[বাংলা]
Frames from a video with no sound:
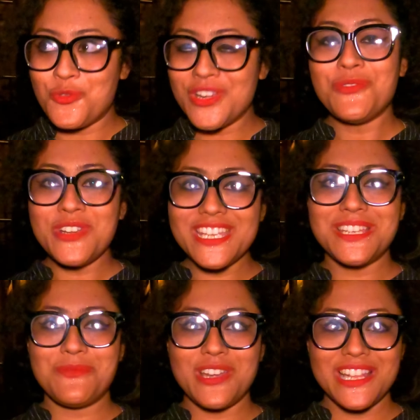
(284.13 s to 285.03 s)
উনি উনি
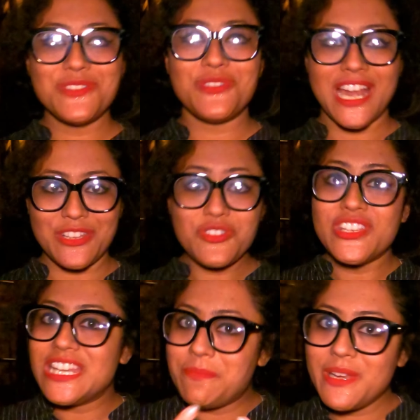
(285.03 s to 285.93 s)
যেটা বললেন যে একজন
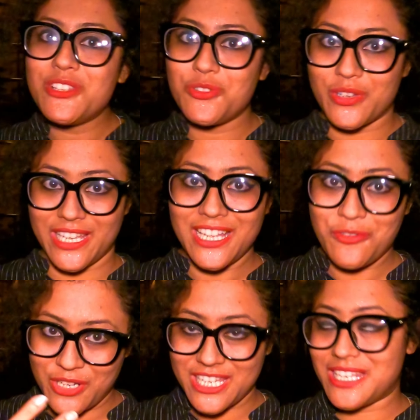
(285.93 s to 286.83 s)
শিল্পীর চোখে
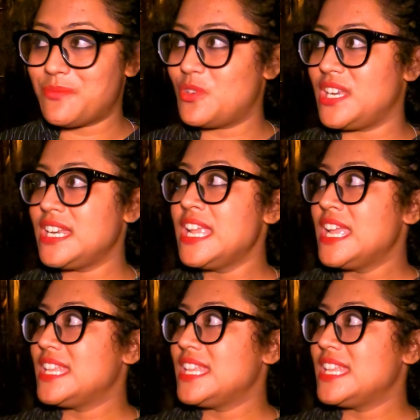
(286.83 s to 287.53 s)
উনি যেটা বললেন